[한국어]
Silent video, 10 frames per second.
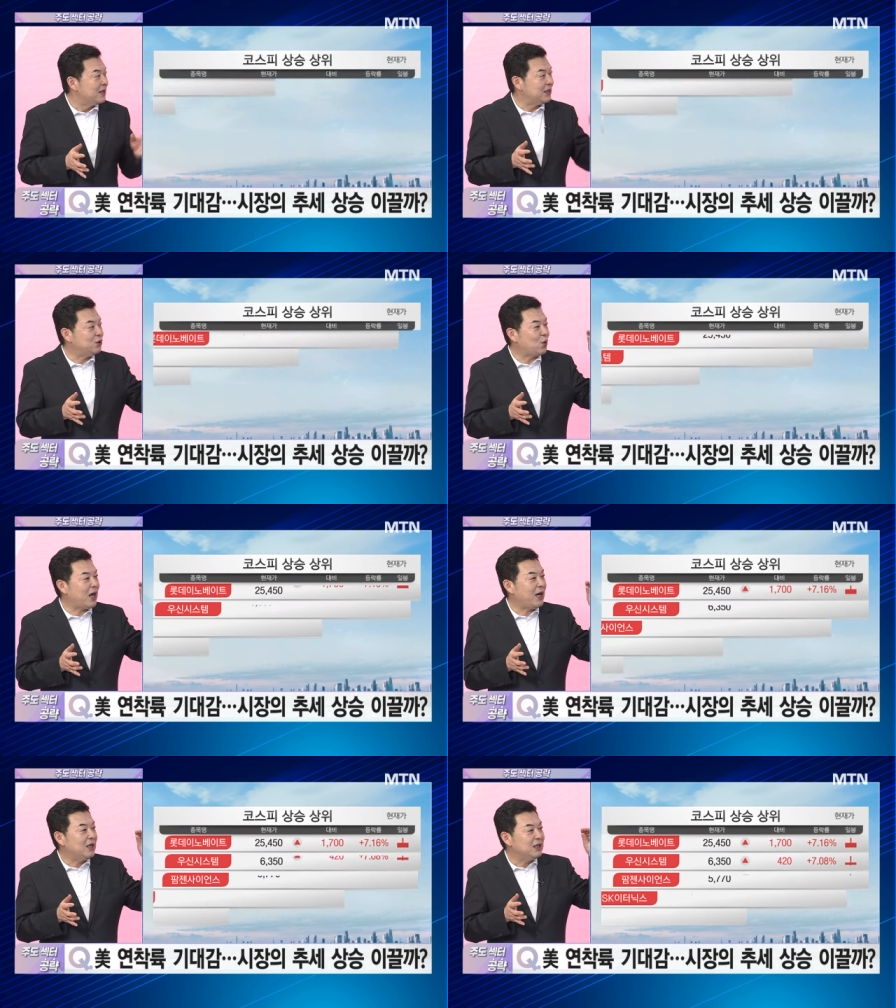
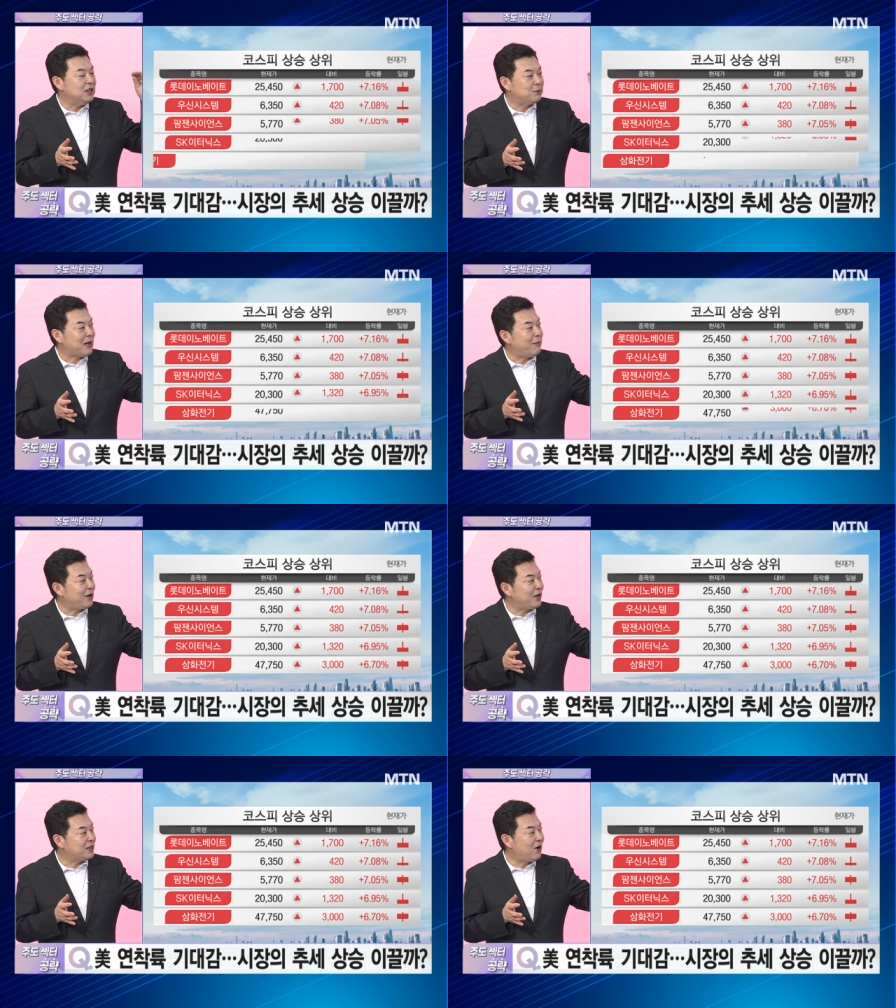기존에
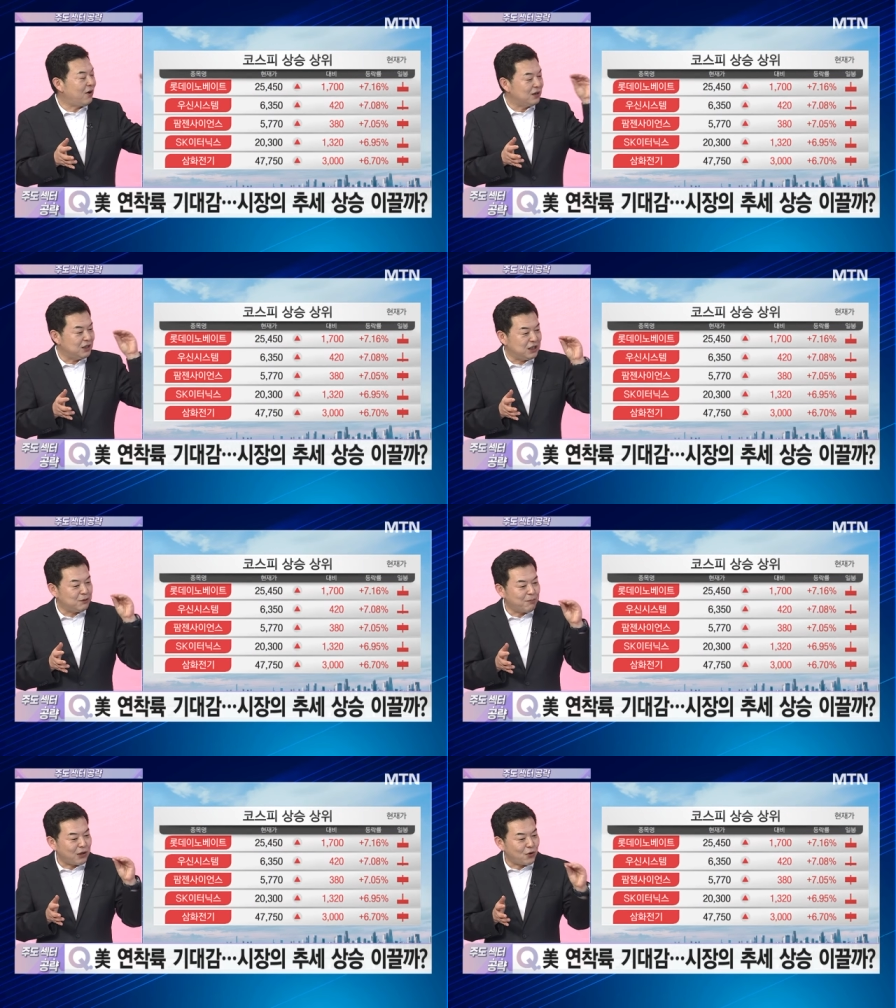24만 원에서
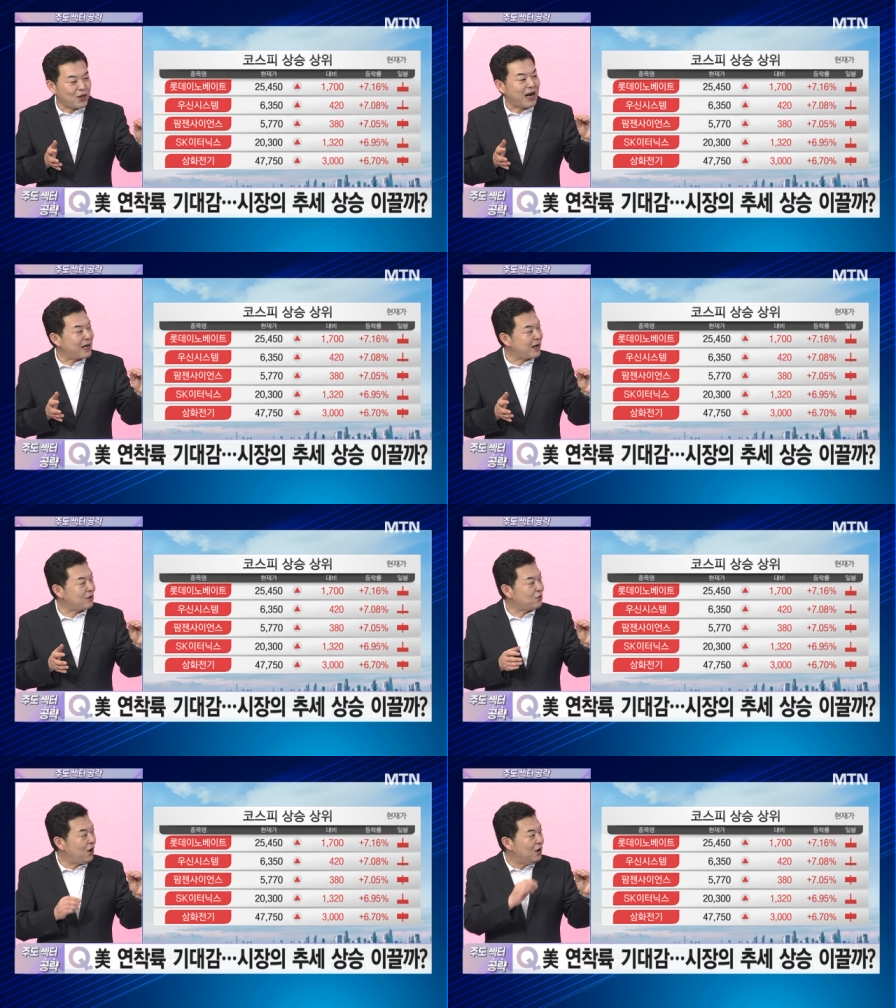20만 원을
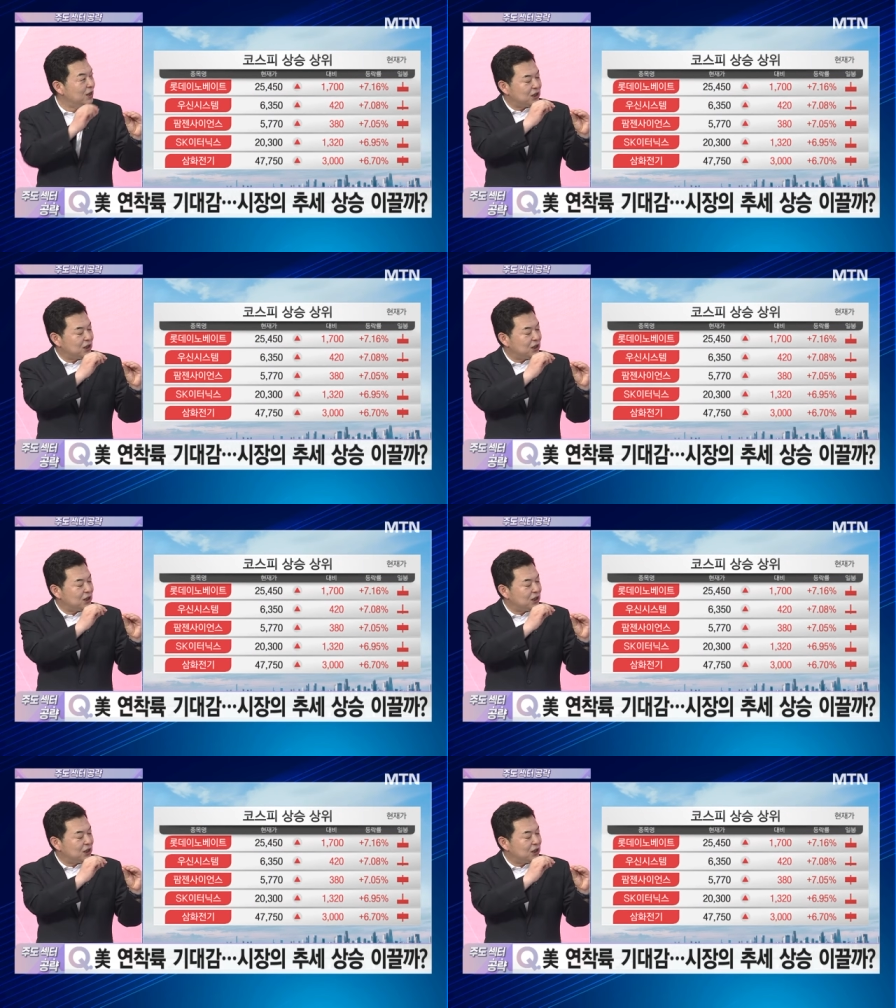하락했고요.